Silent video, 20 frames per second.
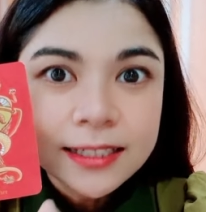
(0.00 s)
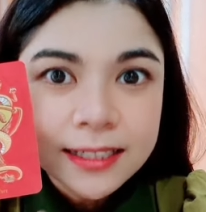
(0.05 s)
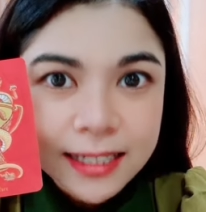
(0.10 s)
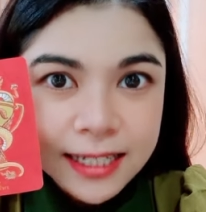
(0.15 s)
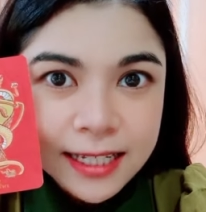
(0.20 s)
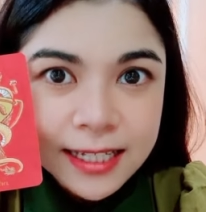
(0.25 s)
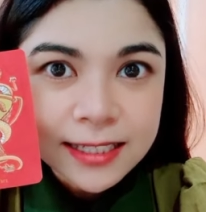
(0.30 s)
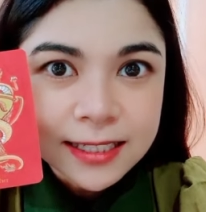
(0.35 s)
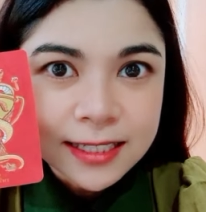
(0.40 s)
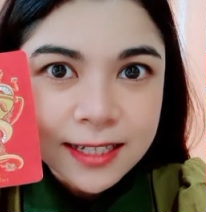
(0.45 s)

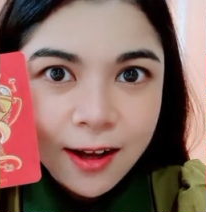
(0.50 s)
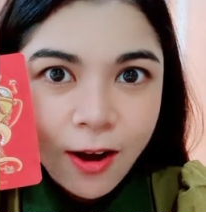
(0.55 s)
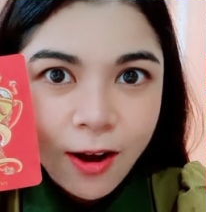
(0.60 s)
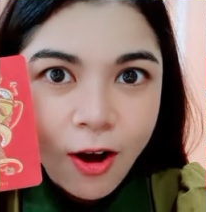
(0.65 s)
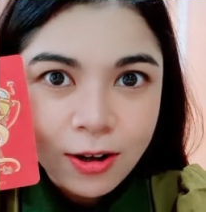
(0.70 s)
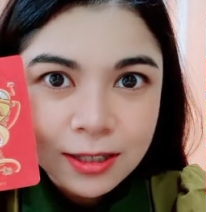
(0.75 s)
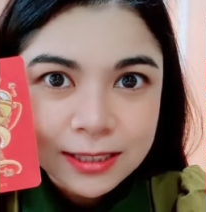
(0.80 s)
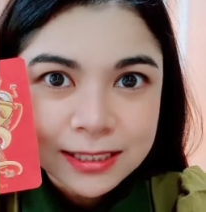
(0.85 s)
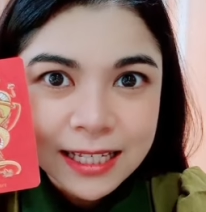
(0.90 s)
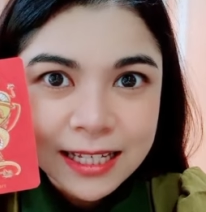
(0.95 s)
นี่คือข
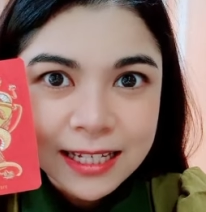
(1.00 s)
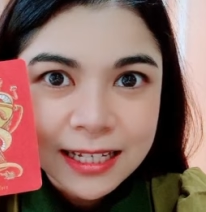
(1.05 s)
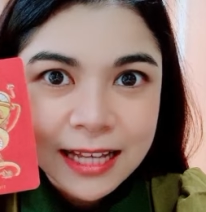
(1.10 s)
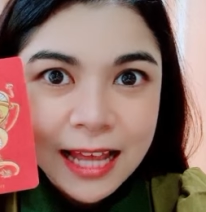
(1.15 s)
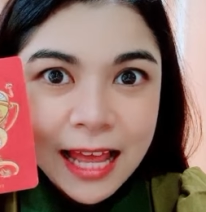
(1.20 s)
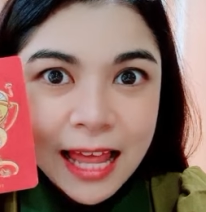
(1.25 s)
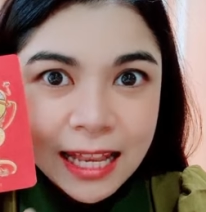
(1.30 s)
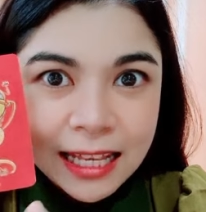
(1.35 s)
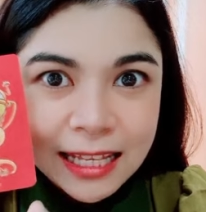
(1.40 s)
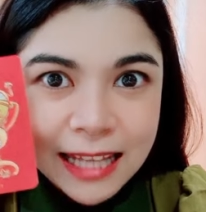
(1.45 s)
องจริง
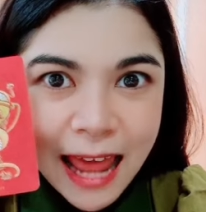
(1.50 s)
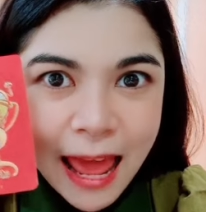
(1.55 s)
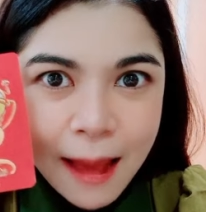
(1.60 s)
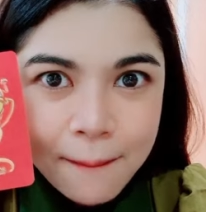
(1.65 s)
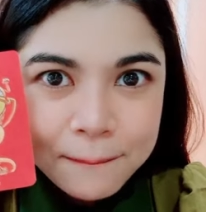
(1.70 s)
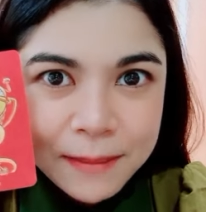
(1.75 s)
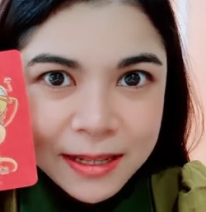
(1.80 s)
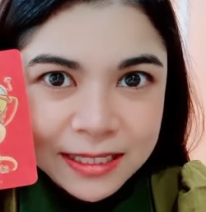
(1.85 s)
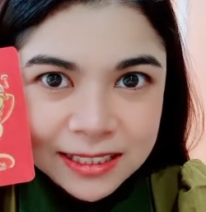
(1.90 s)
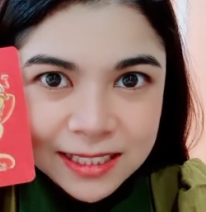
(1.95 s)
และ
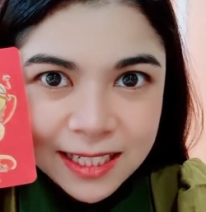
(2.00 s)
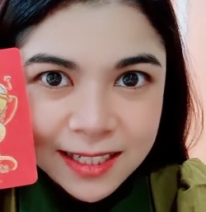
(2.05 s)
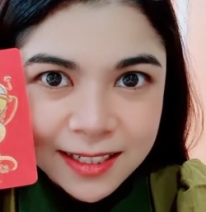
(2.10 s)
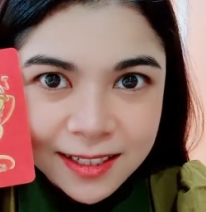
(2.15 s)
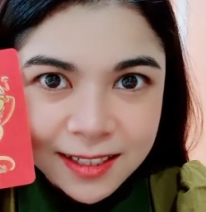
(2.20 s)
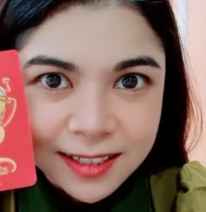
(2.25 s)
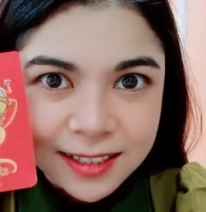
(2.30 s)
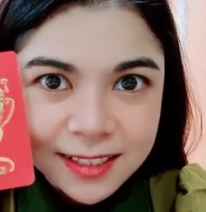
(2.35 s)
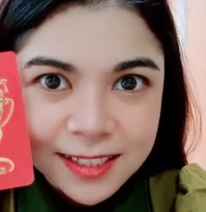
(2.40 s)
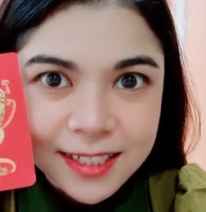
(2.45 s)
มันจะ
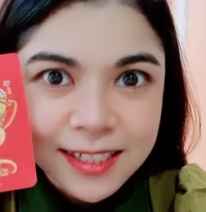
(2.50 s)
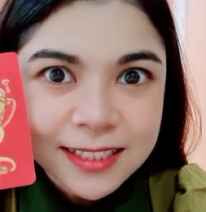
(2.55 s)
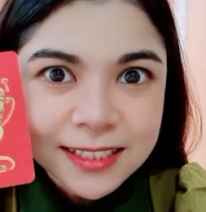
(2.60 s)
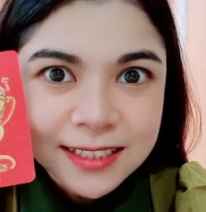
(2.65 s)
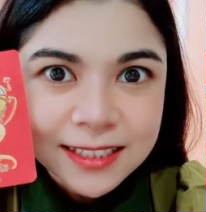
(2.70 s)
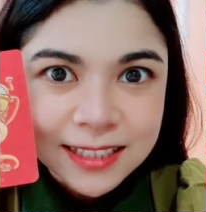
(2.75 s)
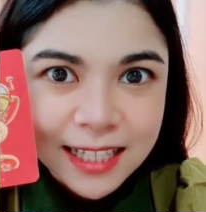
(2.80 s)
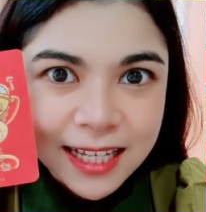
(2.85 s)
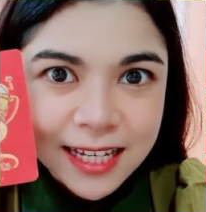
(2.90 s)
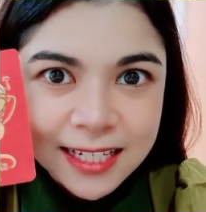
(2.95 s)
เกิดขึ้น
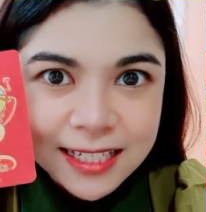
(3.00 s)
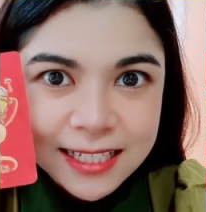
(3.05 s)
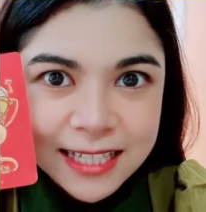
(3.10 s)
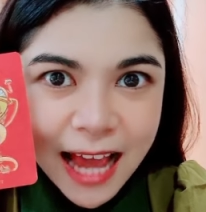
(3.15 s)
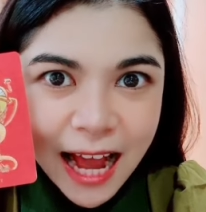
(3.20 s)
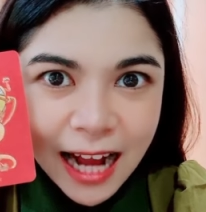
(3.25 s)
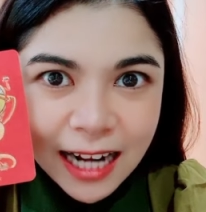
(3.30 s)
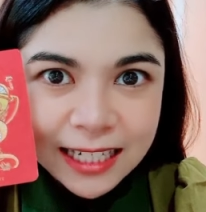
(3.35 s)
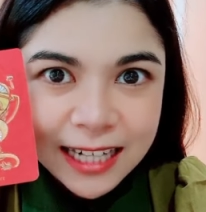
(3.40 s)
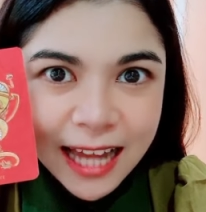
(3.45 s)
จริงอ
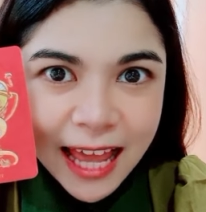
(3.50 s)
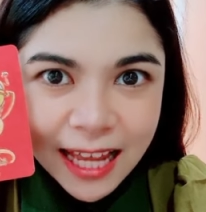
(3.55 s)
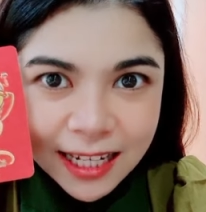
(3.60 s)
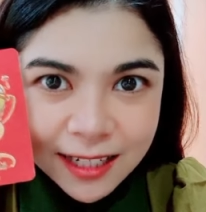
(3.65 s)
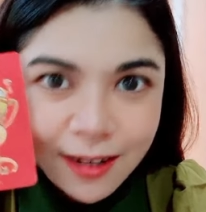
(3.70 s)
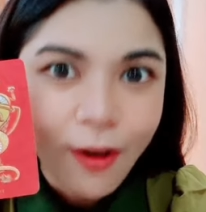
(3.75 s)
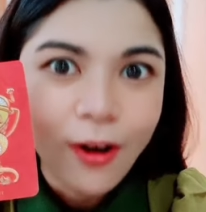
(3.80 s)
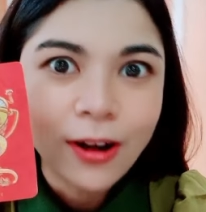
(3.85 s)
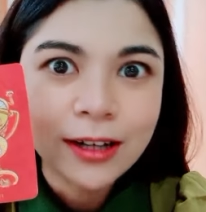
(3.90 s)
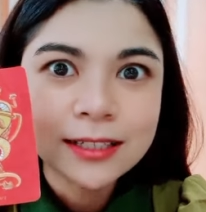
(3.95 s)
ย่างแน่
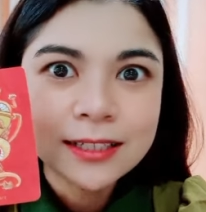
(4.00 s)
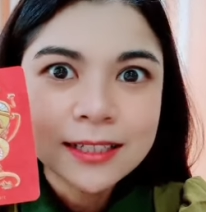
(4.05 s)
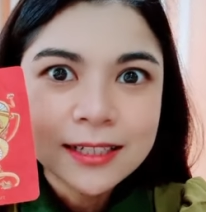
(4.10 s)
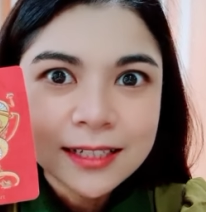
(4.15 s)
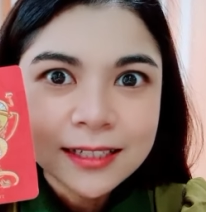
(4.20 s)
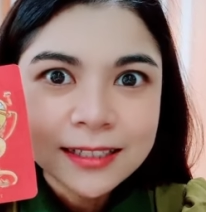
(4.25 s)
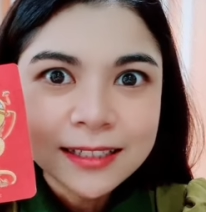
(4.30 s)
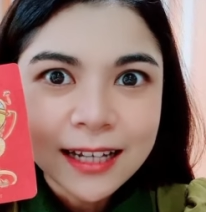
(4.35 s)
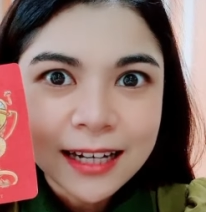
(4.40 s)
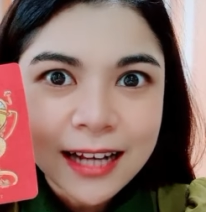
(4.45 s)
นอน
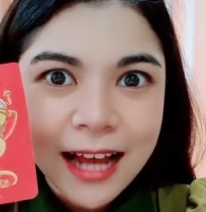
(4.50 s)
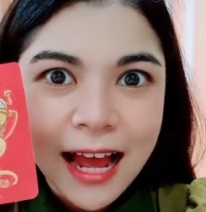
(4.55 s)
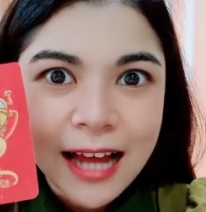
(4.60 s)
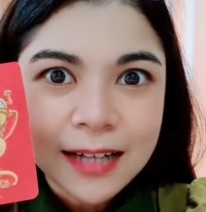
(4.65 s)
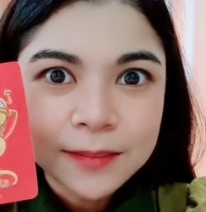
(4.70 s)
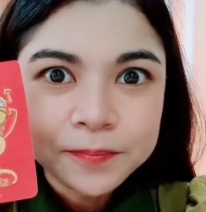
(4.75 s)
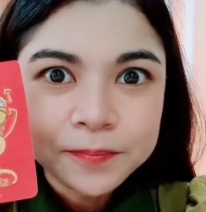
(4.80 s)
นะคะ